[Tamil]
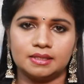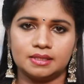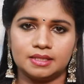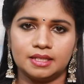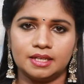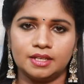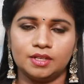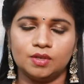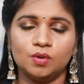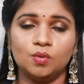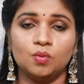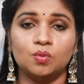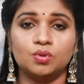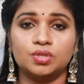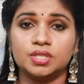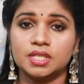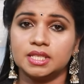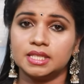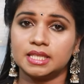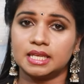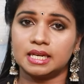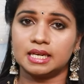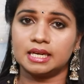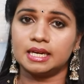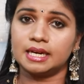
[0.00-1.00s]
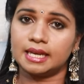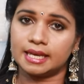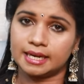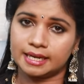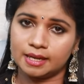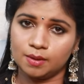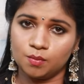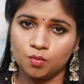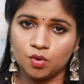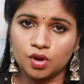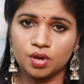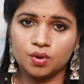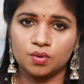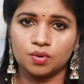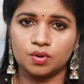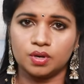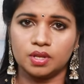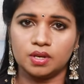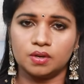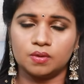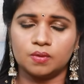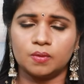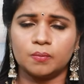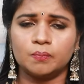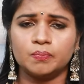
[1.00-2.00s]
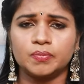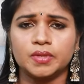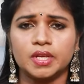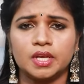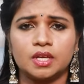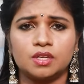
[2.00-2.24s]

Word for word: தெரியும் உச்சந்தலையில் நிறைய முடி கொட்டியிருக்கும்